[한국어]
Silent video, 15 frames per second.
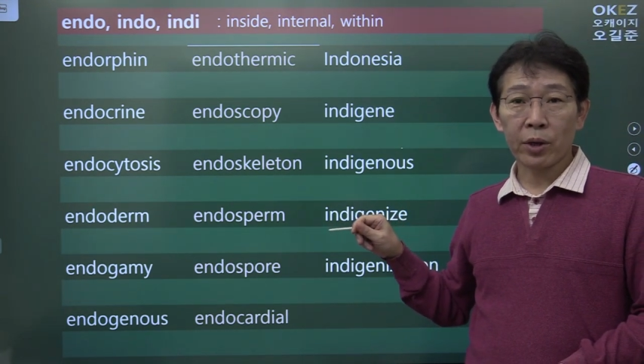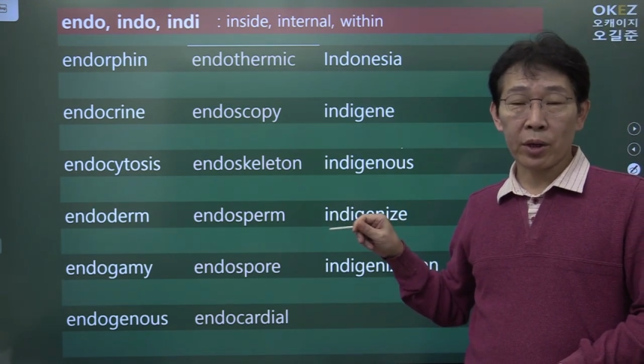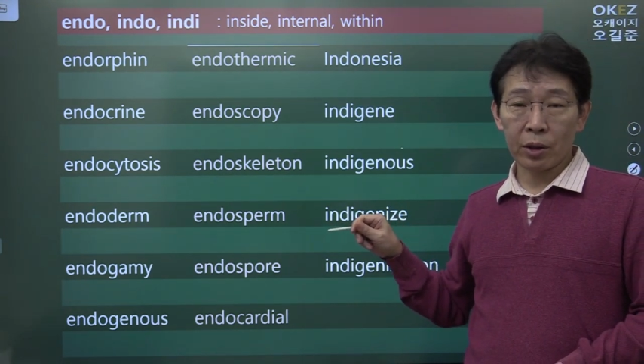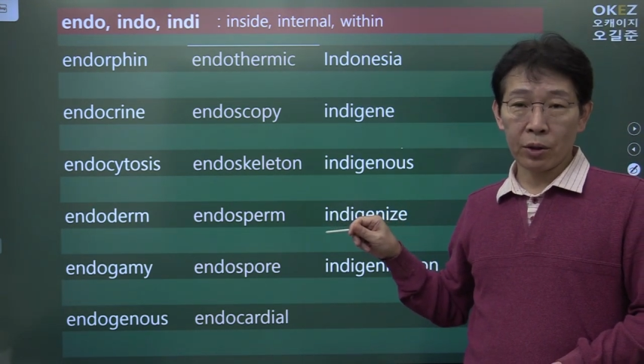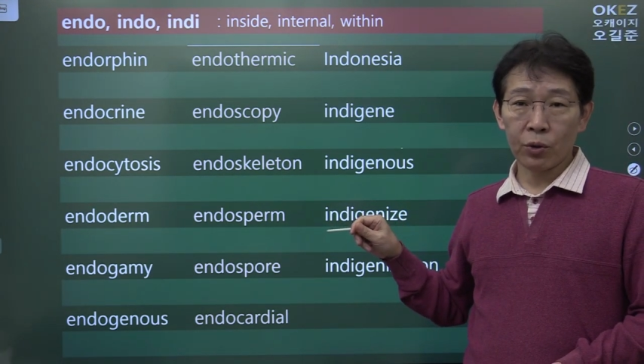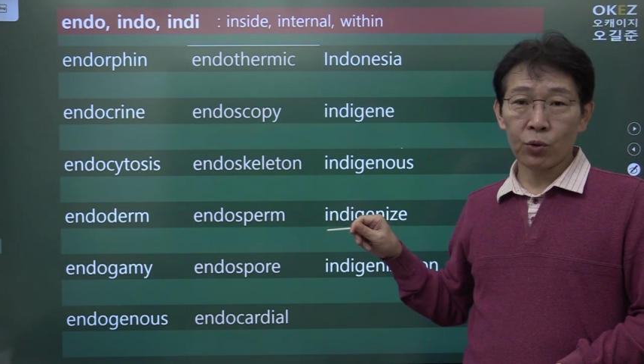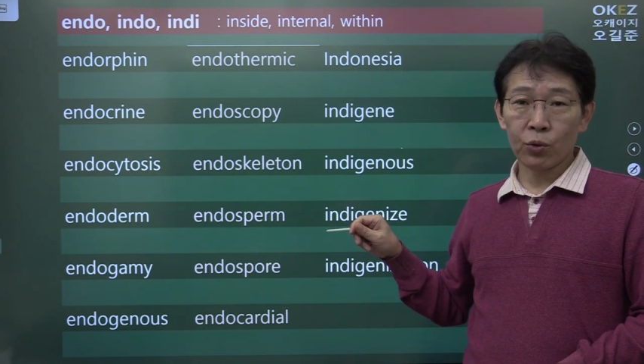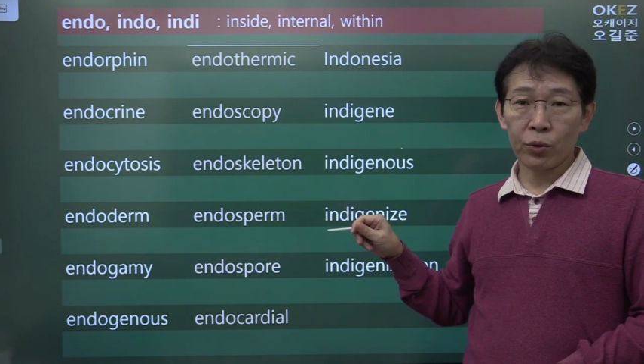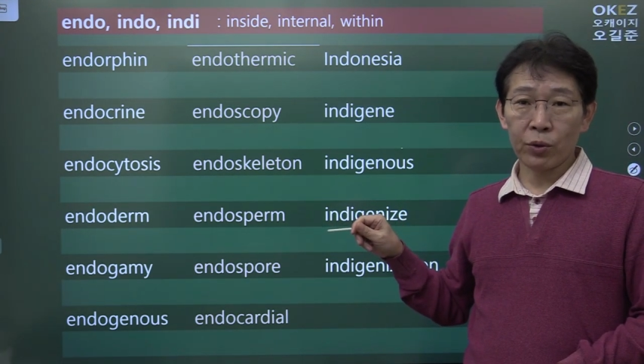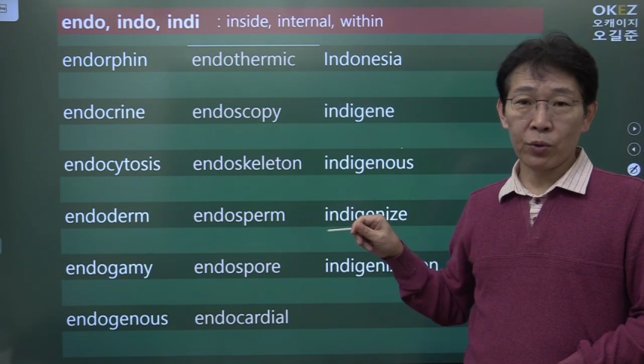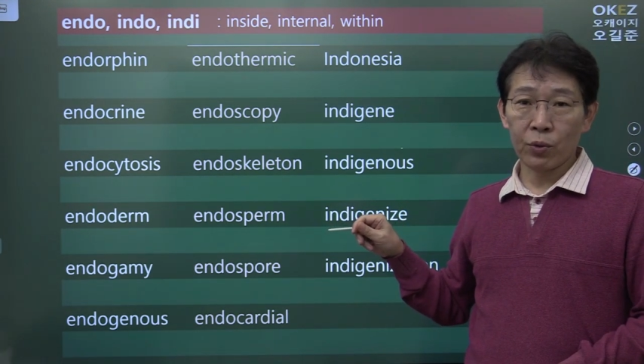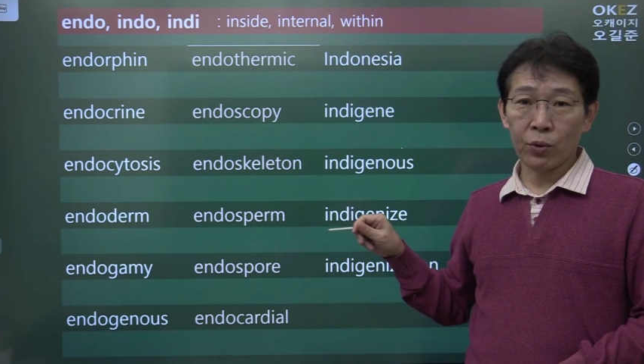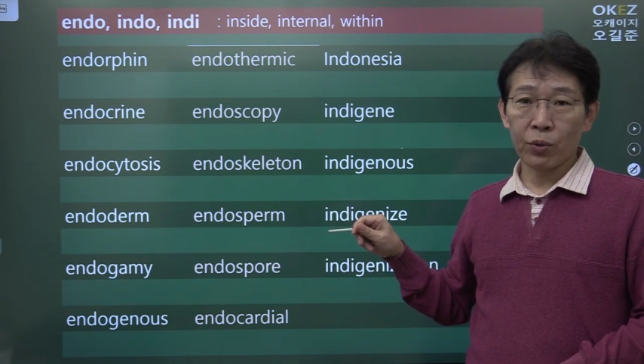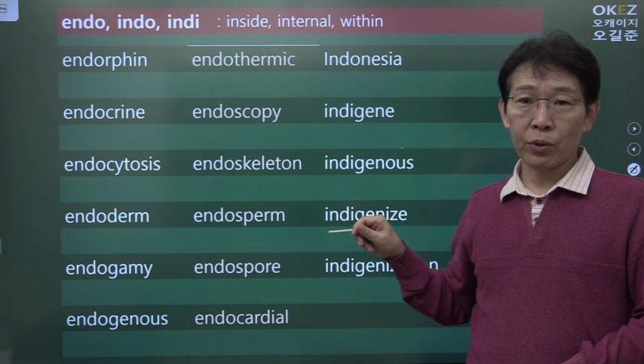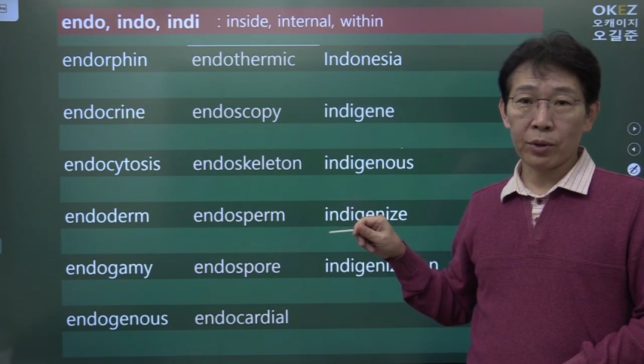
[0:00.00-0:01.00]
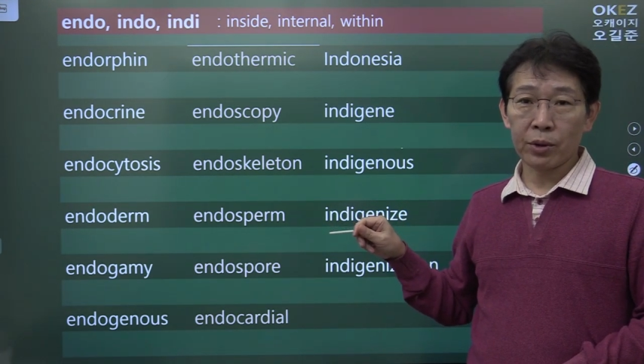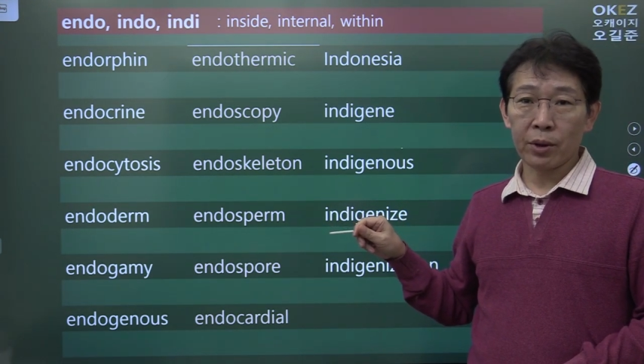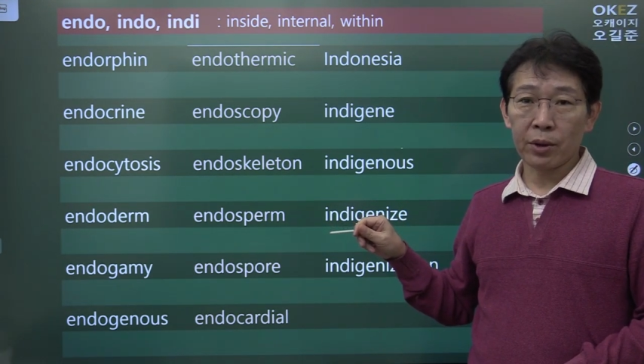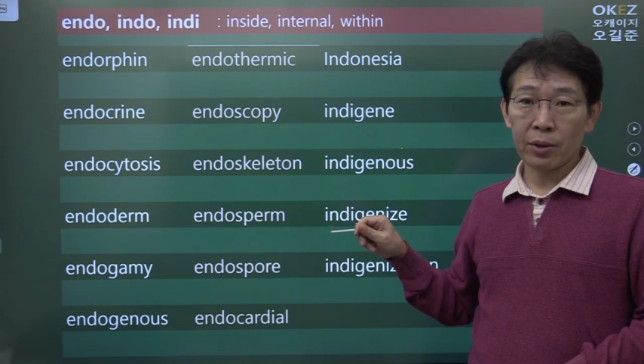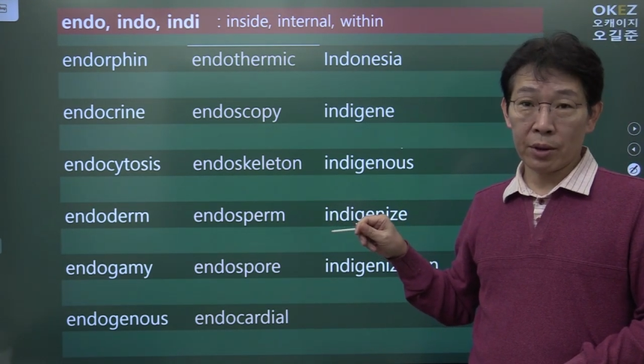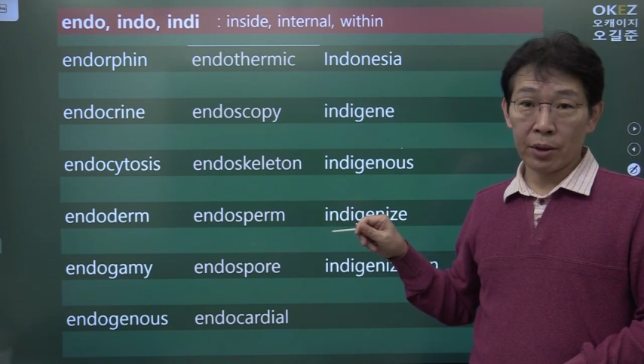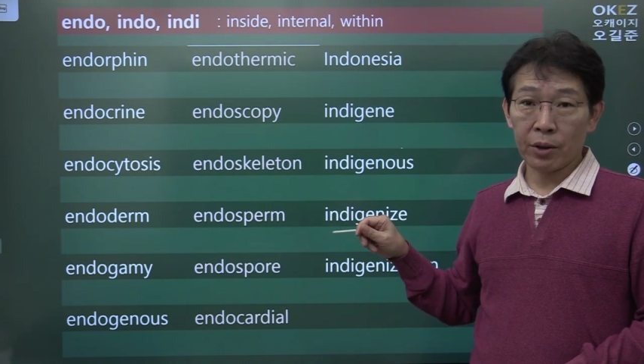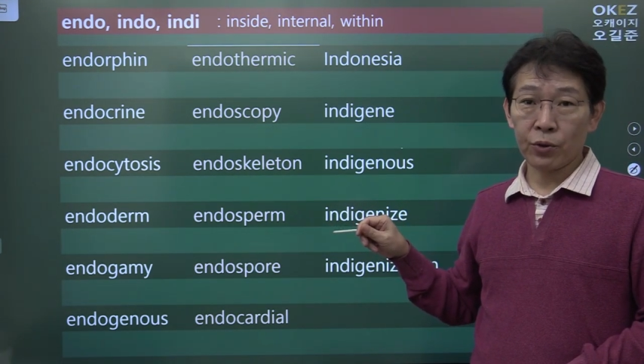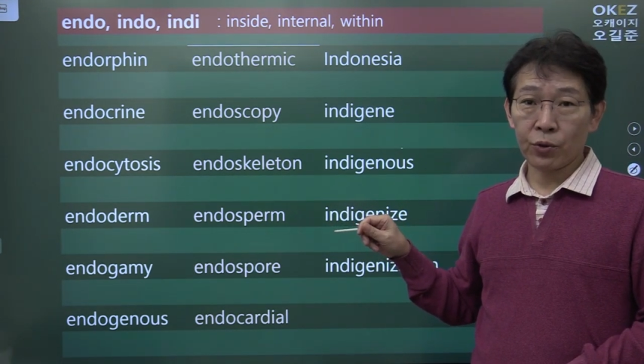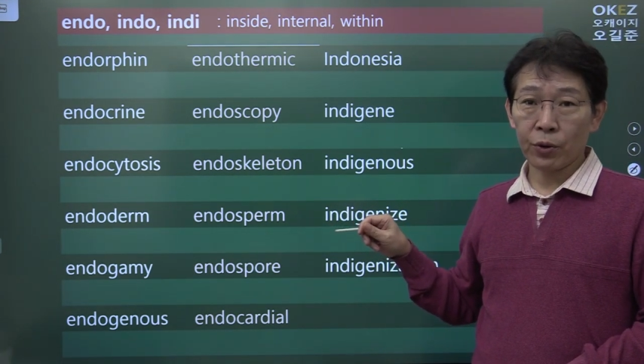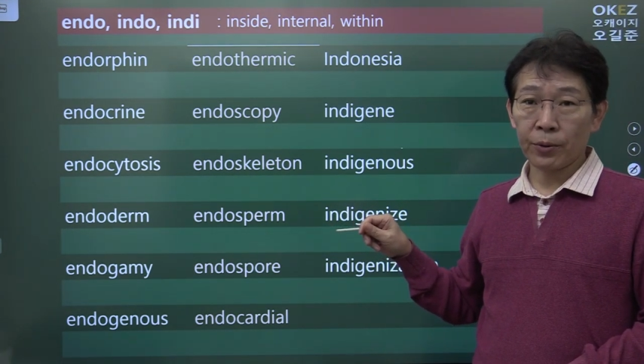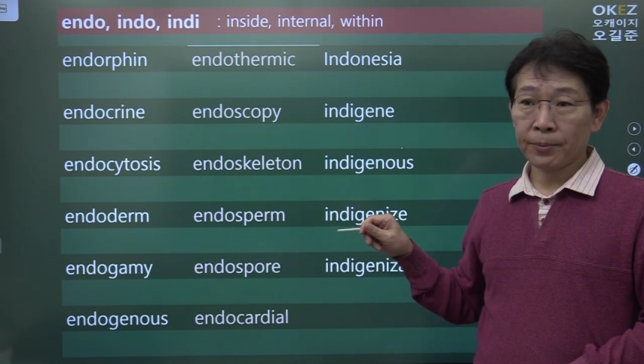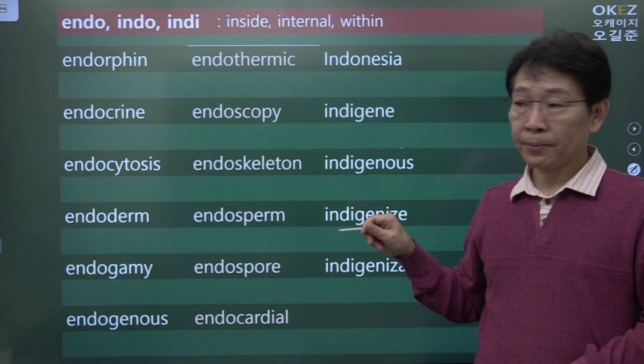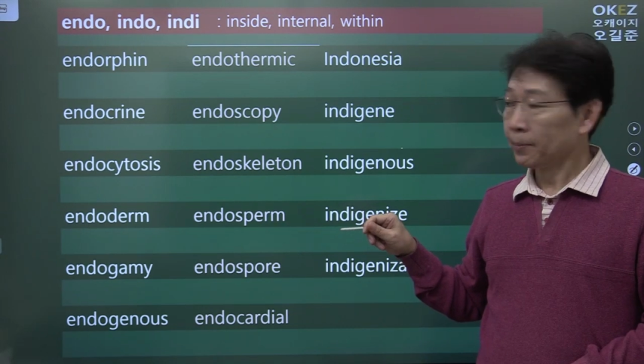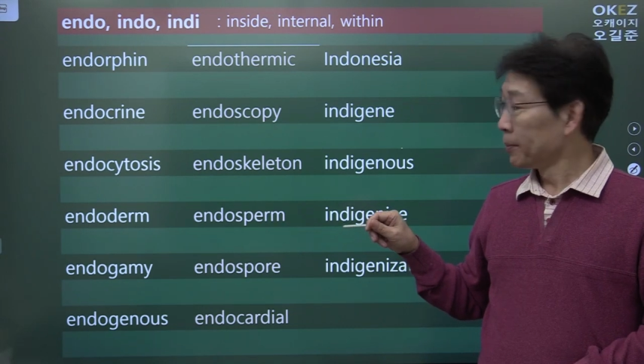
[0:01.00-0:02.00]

아닌 것도 있고 이제 그러겠죠.